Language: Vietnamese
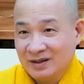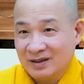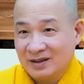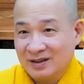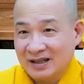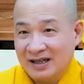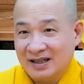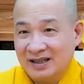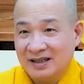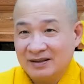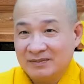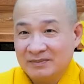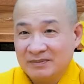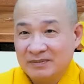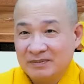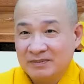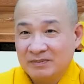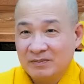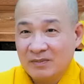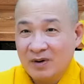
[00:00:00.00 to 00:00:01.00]
đánh
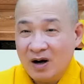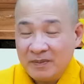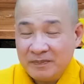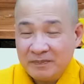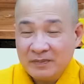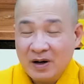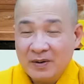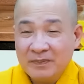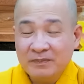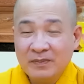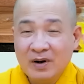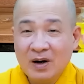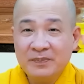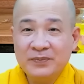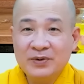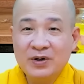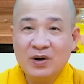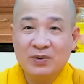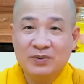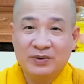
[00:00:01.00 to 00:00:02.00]
bóp
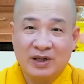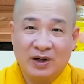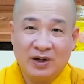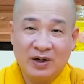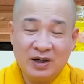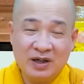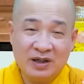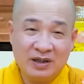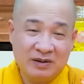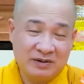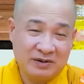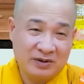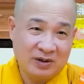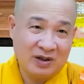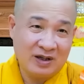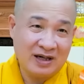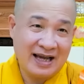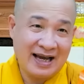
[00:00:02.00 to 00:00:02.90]
vô, nhỏ